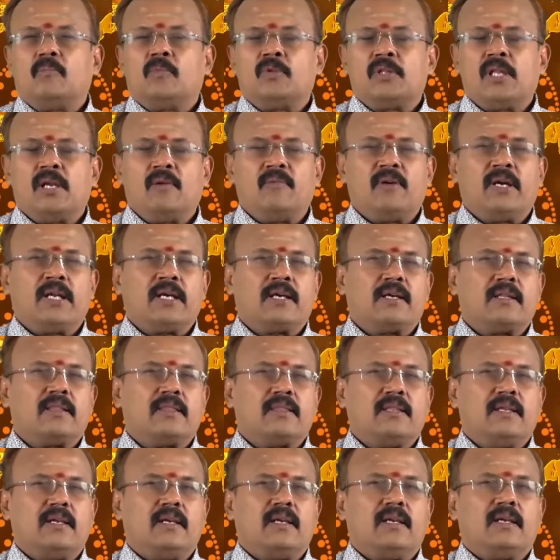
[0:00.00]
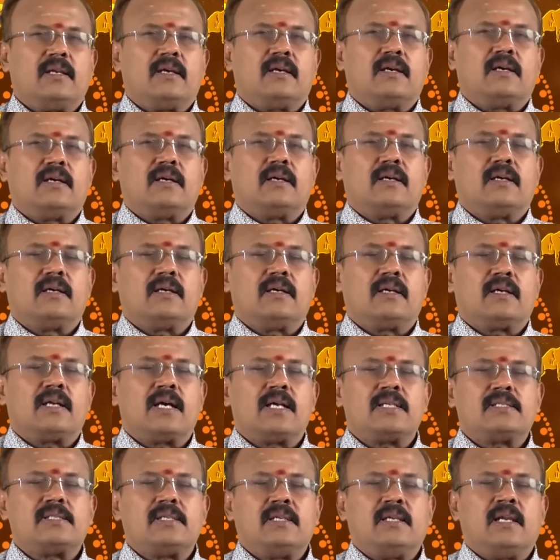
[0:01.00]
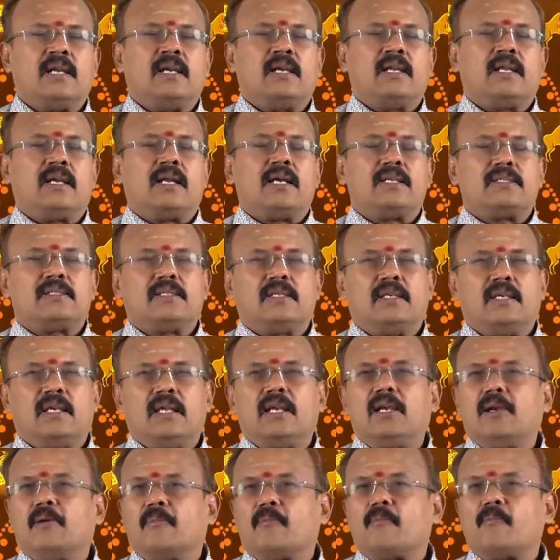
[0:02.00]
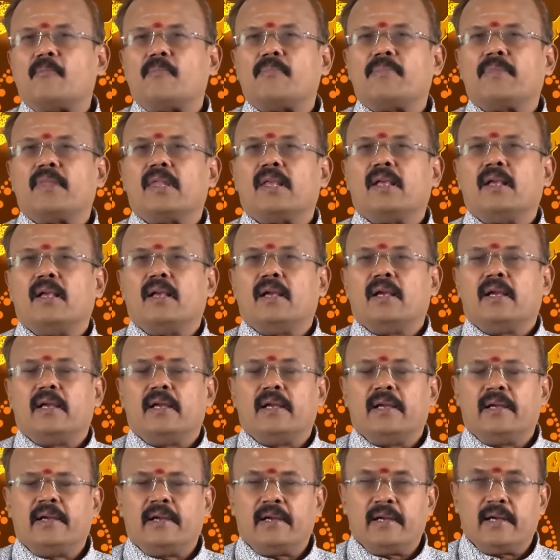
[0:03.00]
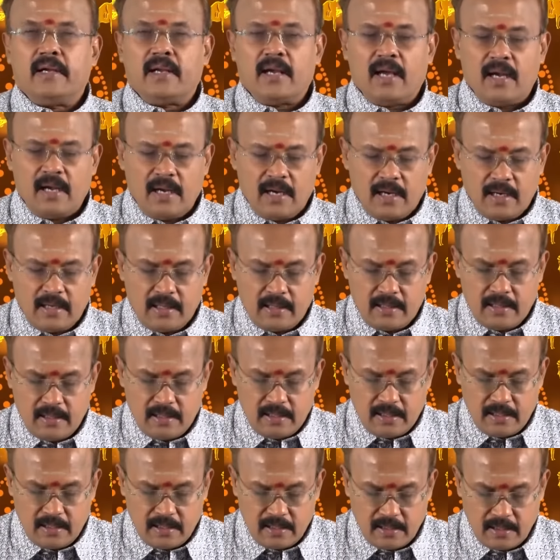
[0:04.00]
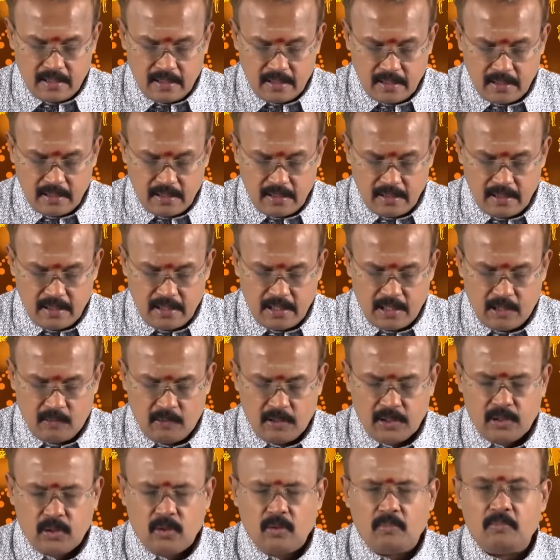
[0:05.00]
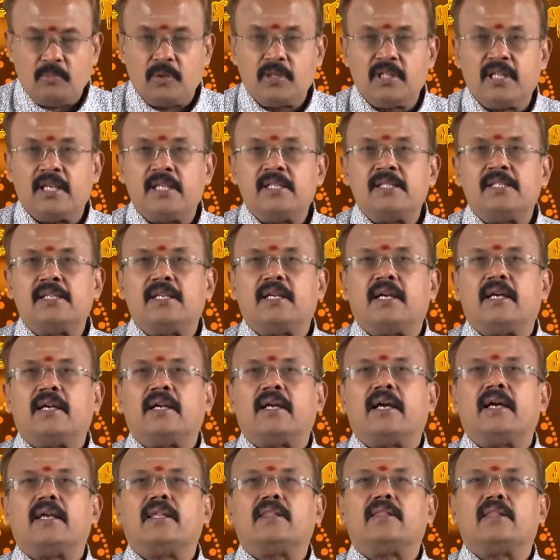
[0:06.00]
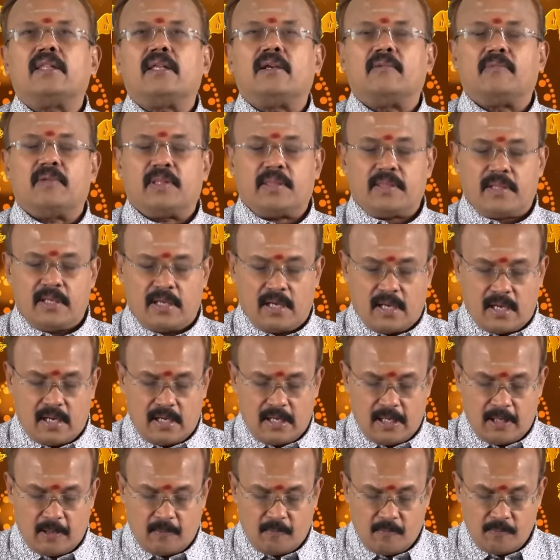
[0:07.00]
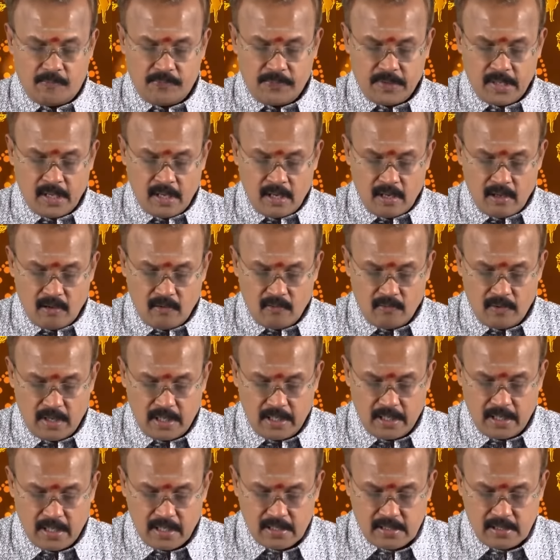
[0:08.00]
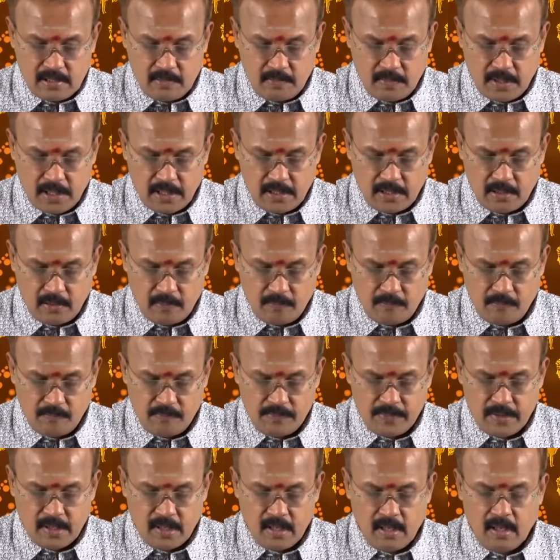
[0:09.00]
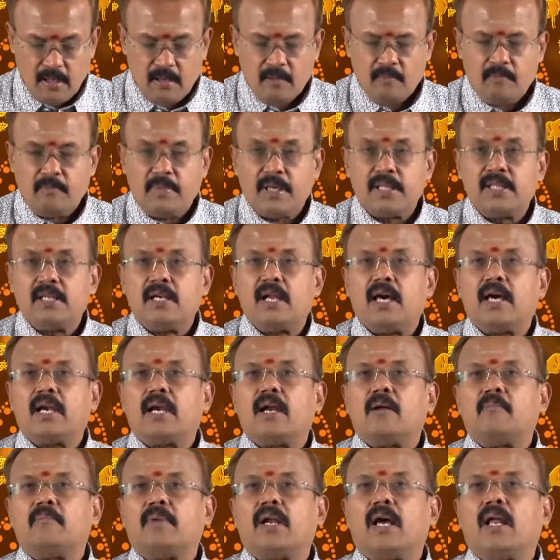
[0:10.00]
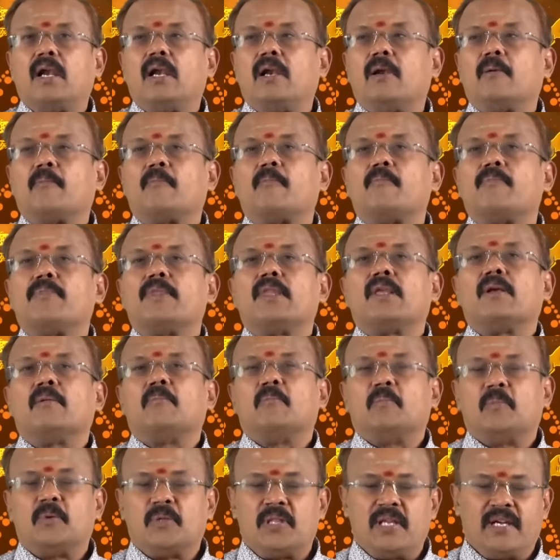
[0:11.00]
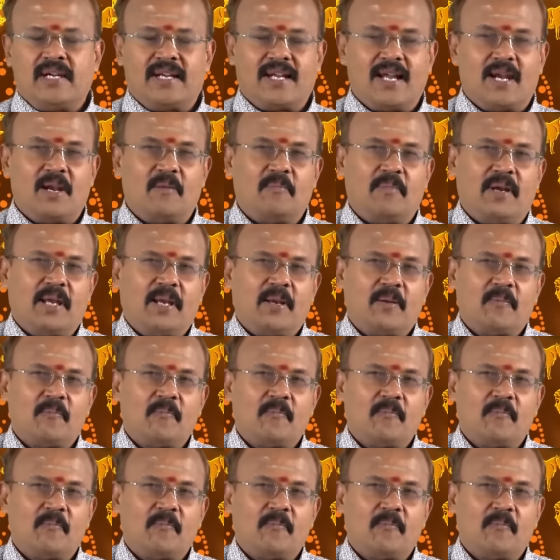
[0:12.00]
முதல் வணக்கத்தில் ராசி நல்ல ராசியில் இன்றைய நாளானது இருபத்தொம்போது அஞ்சு ரெண்டாயிரத்தி இருபத்தி நாலு வைகாசி மாதம் பதினாறாம் நாள் புதன்கிழமை